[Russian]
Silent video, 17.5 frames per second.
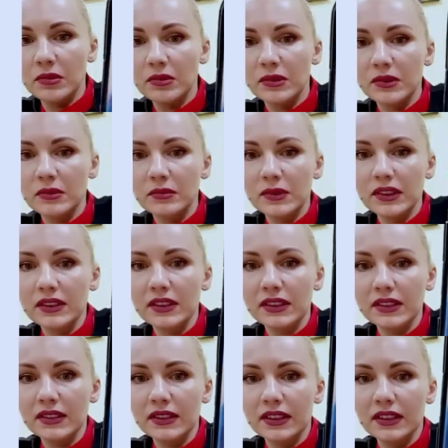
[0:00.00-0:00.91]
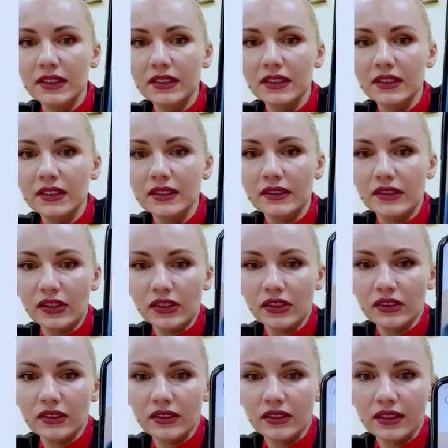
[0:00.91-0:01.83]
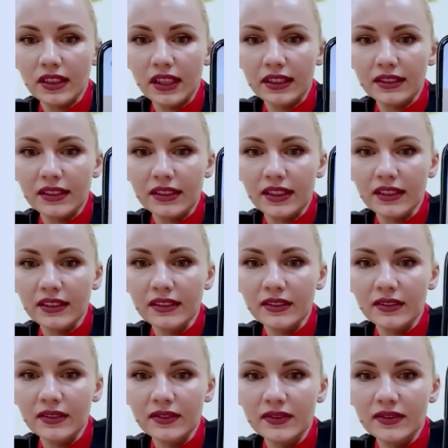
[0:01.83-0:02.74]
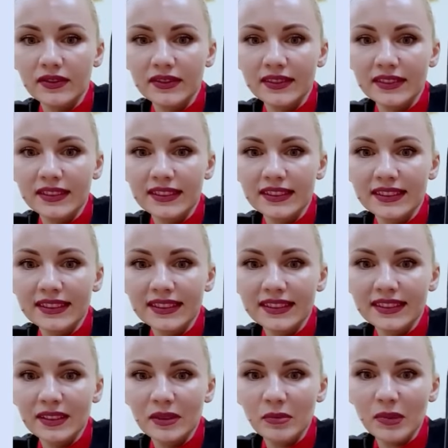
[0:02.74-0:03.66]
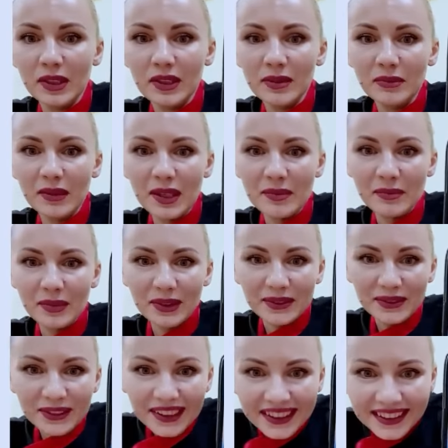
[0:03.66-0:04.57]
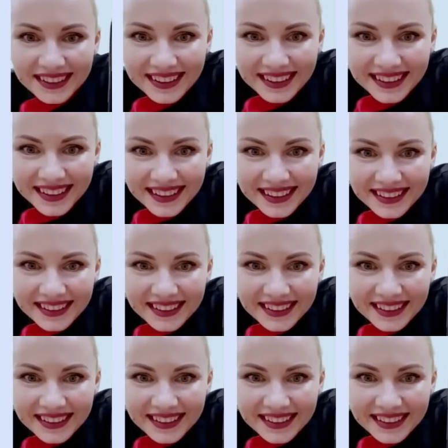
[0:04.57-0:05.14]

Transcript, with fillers: будем делать, смотрите, девочки. Класс, да? Понимаем про фиалки, да?